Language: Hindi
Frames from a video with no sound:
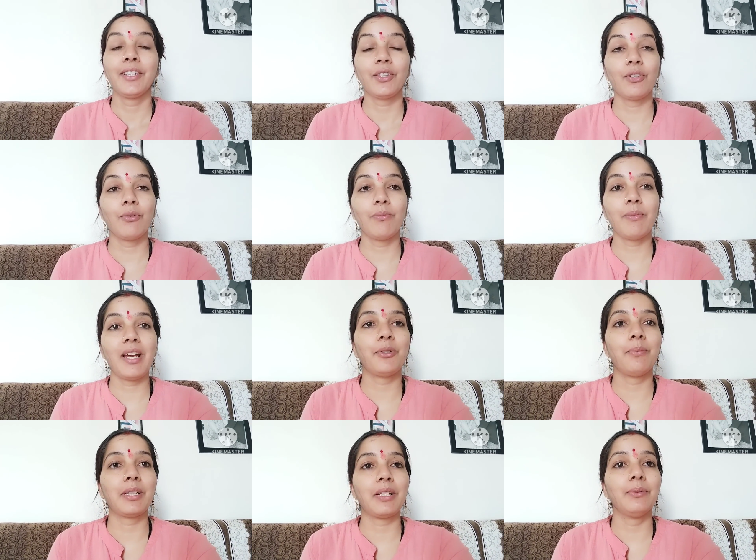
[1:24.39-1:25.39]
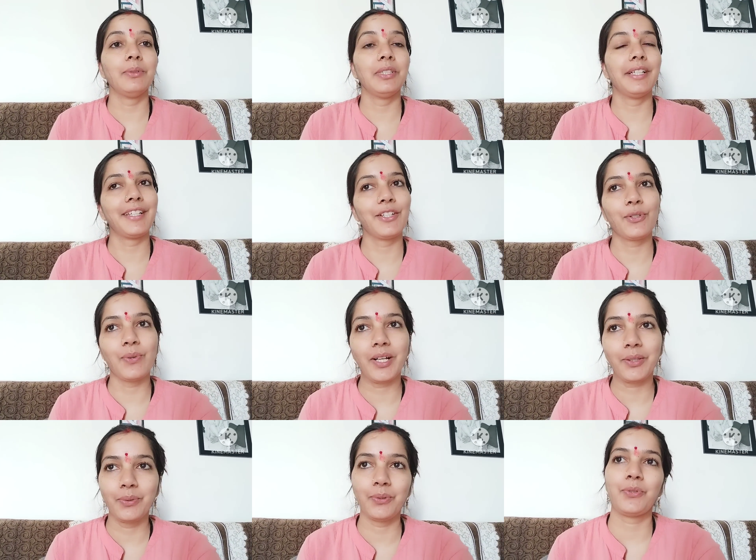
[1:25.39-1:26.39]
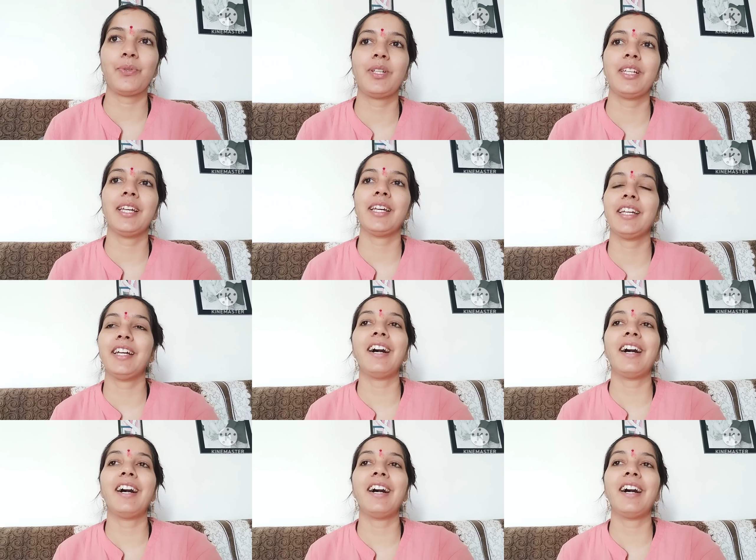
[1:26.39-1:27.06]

तो मैं आपको बताऊँ दिन की शुरुआत हो चुकी है